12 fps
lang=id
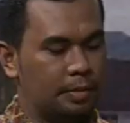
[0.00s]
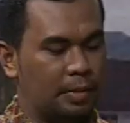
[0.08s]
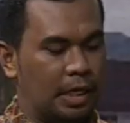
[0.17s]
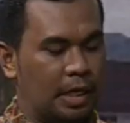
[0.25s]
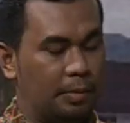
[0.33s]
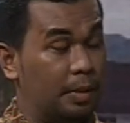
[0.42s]

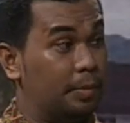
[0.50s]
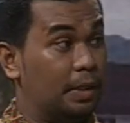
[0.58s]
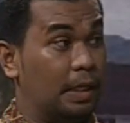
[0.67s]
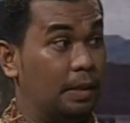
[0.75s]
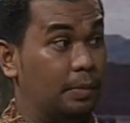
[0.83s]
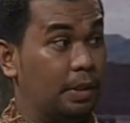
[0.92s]

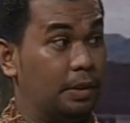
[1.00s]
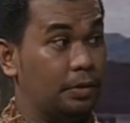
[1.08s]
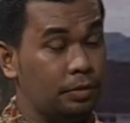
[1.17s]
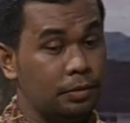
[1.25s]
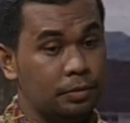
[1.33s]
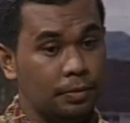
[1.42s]
pedalaman-pedalaman
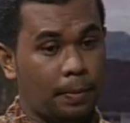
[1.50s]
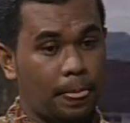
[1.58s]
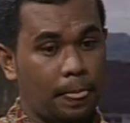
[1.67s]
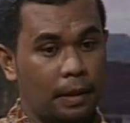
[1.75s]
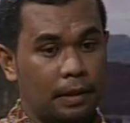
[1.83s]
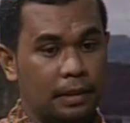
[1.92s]
itu,
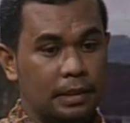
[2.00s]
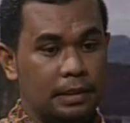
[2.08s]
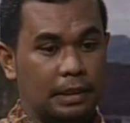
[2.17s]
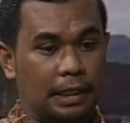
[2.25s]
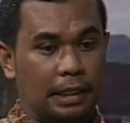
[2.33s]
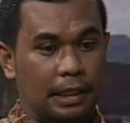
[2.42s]

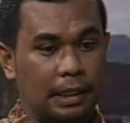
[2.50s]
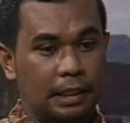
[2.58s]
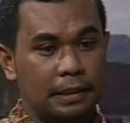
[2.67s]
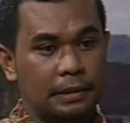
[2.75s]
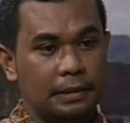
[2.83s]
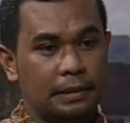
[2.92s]

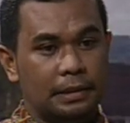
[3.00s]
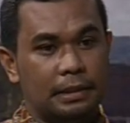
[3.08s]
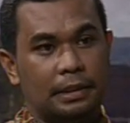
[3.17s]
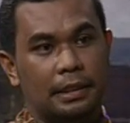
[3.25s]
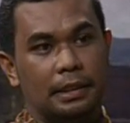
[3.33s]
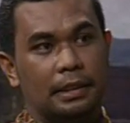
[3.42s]
sehingga
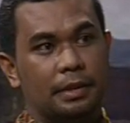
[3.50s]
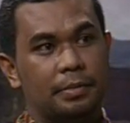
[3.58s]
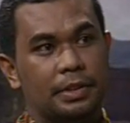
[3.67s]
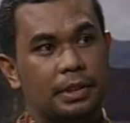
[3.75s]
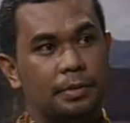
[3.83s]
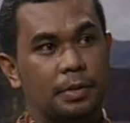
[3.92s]
kita
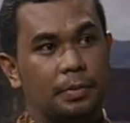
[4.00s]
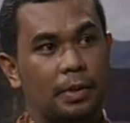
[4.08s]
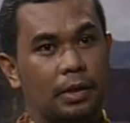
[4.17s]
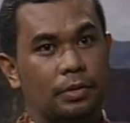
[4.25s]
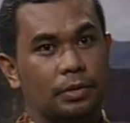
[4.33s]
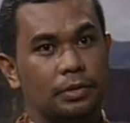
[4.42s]
bisa
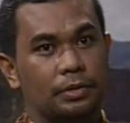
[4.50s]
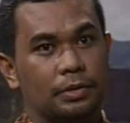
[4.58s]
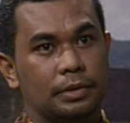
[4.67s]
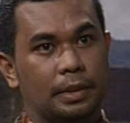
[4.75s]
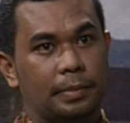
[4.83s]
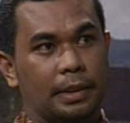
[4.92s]

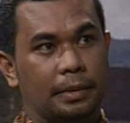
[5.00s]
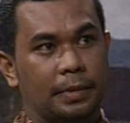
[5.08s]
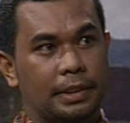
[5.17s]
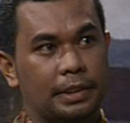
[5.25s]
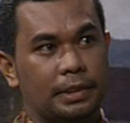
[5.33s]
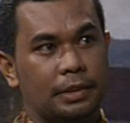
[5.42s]
membangun apa
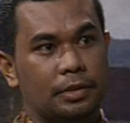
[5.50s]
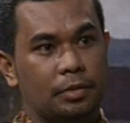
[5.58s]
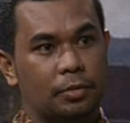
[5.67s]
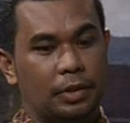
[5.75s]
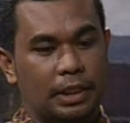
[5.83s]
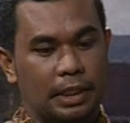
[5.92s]
namanya
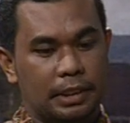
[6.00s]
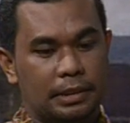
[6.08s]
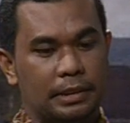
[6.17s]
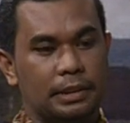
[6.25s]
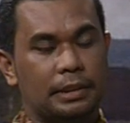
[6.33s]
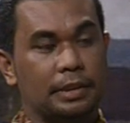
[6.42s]

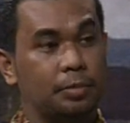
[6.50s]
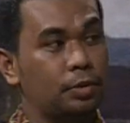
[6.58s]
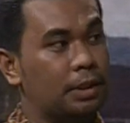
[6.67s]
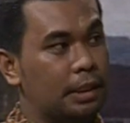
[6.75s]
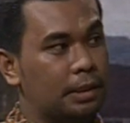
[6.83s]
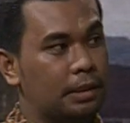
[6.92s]
komunikasi ke
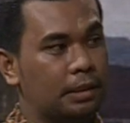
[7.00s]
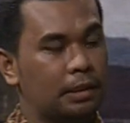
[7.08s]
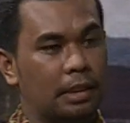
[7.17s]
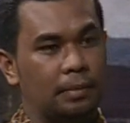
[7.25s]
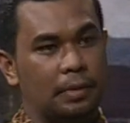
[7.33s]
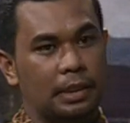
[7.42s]
pusat
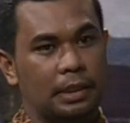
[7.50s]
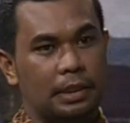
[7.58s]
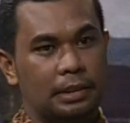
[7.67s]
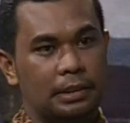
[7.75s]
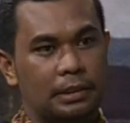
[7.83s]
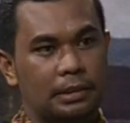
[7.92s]
dalam hal
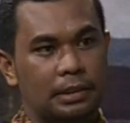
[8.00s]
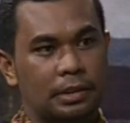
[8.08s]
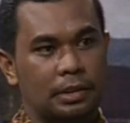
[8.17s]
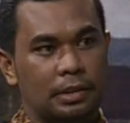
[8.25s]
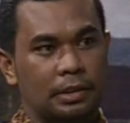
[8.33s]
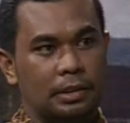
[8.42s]
ini
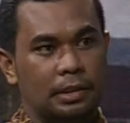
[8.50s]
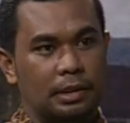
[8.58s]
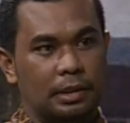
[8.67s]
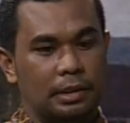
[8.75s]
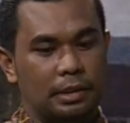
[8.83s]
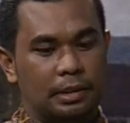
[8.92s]

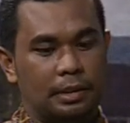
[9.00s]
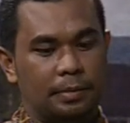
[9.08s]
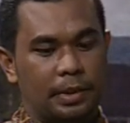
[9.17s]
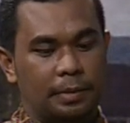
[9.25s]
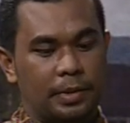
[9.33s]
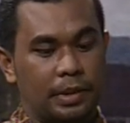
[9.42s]
uh, apa namanya